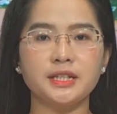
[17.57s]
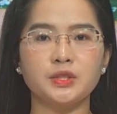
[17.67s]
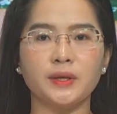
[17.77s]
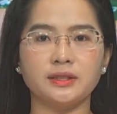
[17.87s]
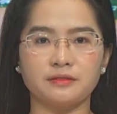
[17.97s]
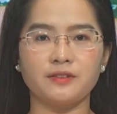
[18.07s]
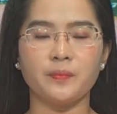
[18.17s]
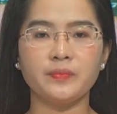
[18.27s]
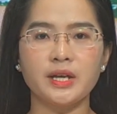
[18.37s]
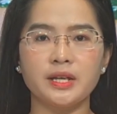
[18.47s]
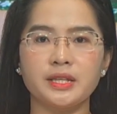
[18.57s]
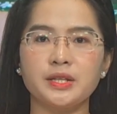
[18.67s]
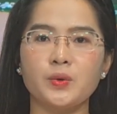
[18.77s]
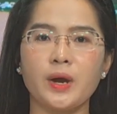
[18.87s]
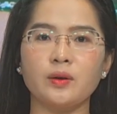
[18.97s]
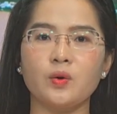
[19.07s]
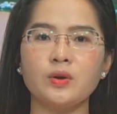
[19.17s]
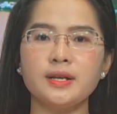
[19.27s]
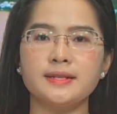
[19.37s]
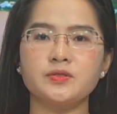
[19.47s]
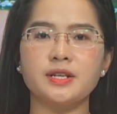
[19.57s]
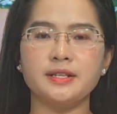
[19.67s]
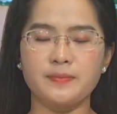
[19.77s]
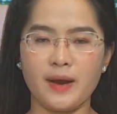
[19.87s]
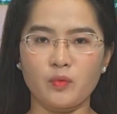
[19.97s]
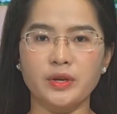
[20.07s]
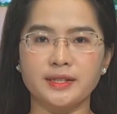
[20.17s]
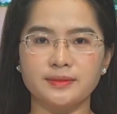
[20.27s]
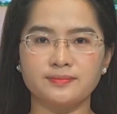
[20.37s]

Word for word: kinh doanh thực phẩm, dịch vụ ăn uống trên địa bàn huyện.